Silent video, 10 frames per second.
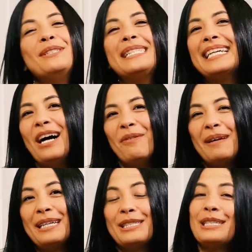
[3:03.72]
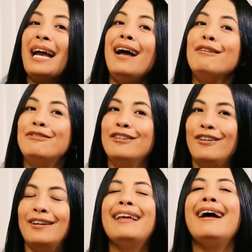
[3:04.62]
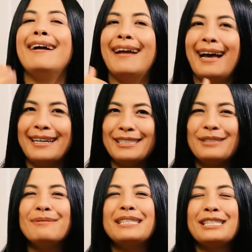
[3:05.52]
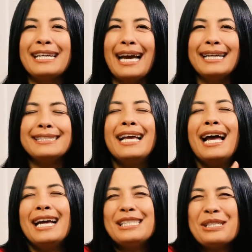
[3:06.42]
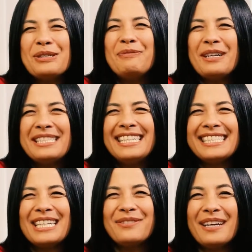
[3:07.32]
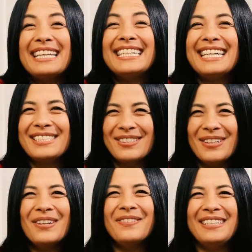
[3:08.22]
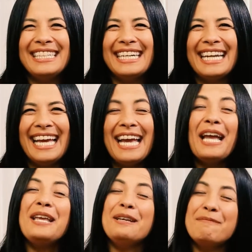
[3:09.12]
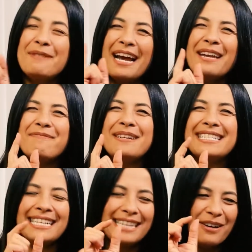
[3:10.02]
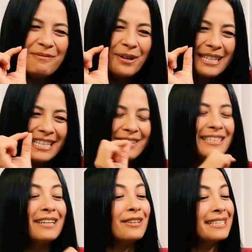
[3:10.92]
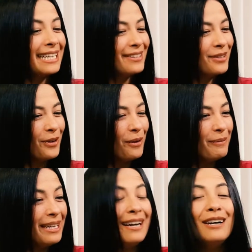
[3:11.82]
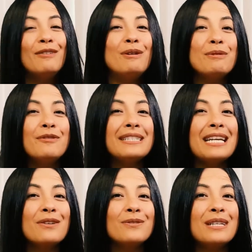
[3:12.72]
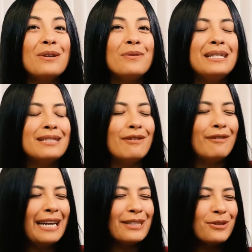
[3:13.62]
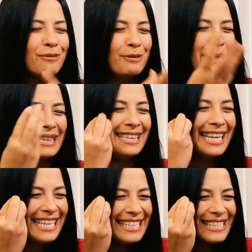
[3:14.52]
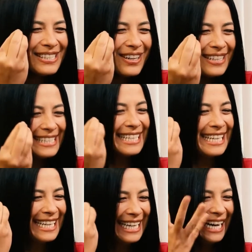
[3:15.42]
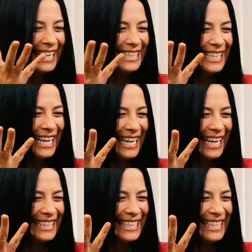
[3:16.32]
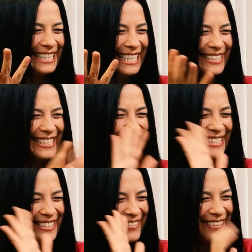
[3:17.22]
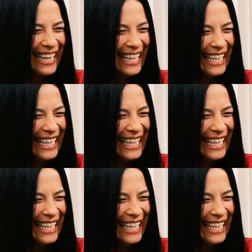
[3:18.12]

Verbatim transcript: Musicalmente, a viola é a cara de Minas Gerais, a gente não pode deixar de falar da gastronomia, né? E para representar um pouquinho da nossa gastronomia, vamos conversar com o Zé Luiz, que vai falar sobre uma deliciosa carne na lata, né, Zé Luiz? Tudo bem?